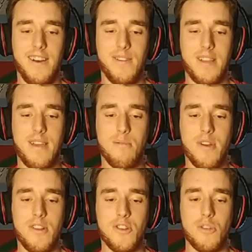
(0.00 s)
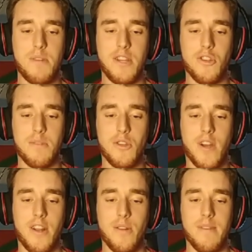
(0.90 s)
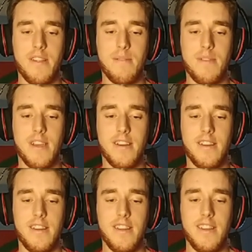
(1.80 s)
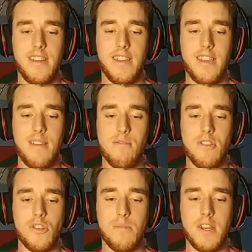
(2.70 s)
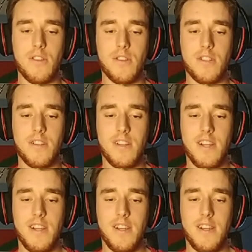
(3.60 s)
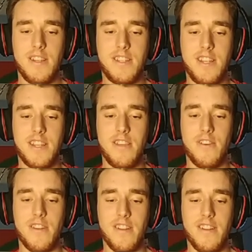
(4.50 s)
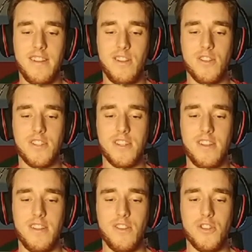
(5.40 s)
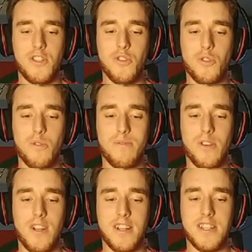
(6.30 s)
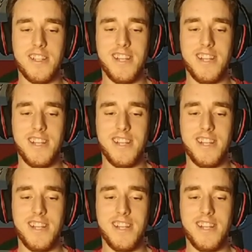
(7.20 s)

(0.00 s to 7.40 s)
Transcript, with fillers: ¡Qué buenos objetos me tocaron, madre mía! Qué buenos objetos. sí, señor. Los, los YouTube Dollars.